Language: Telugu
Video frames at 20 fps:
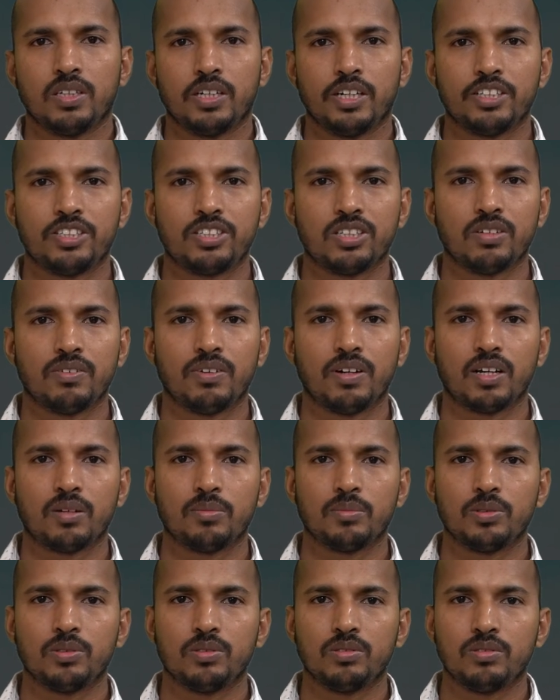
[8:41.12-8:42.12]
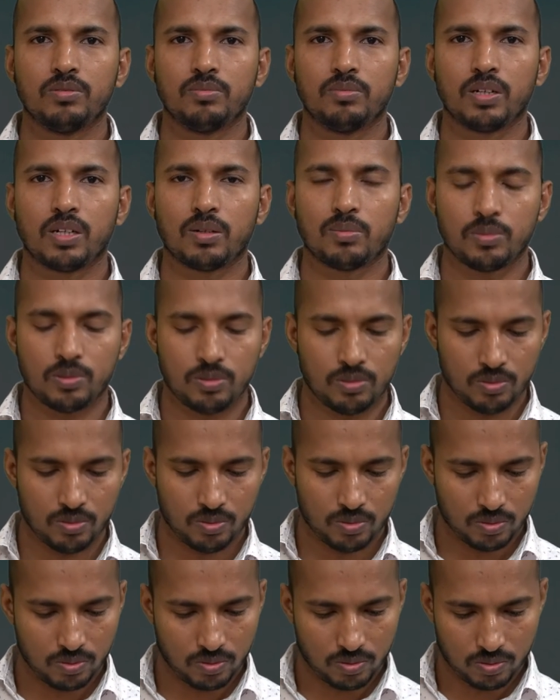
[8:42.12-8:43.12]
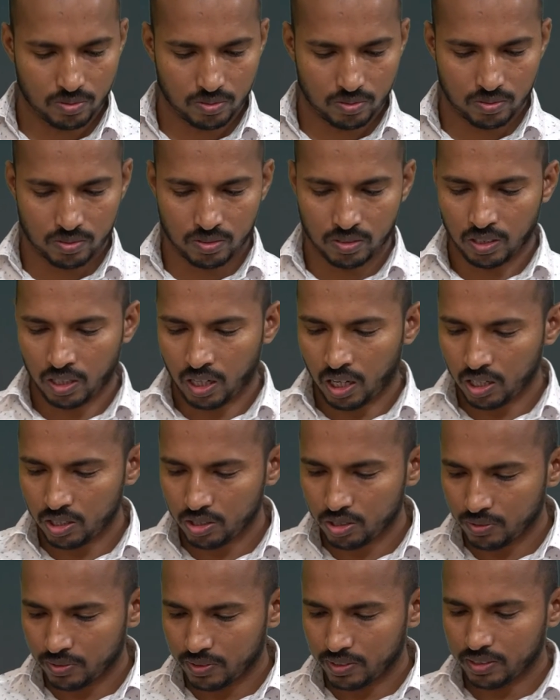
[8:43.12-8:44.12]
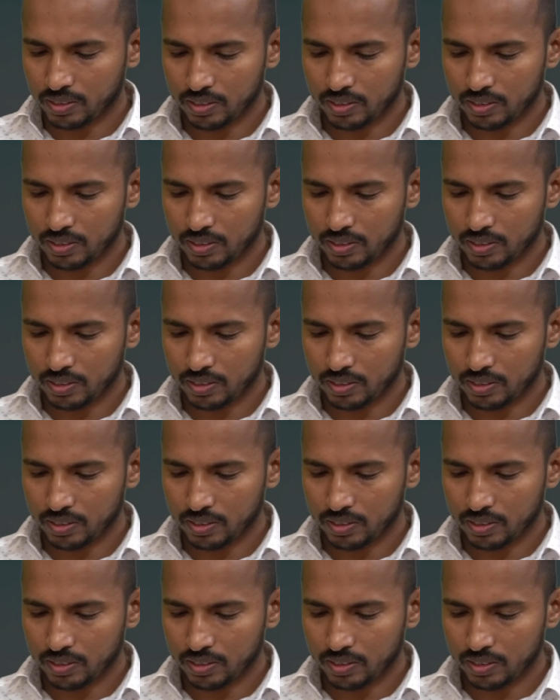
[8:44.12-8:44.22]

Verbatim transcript: గడిచిన వారము మనము నాలుగవ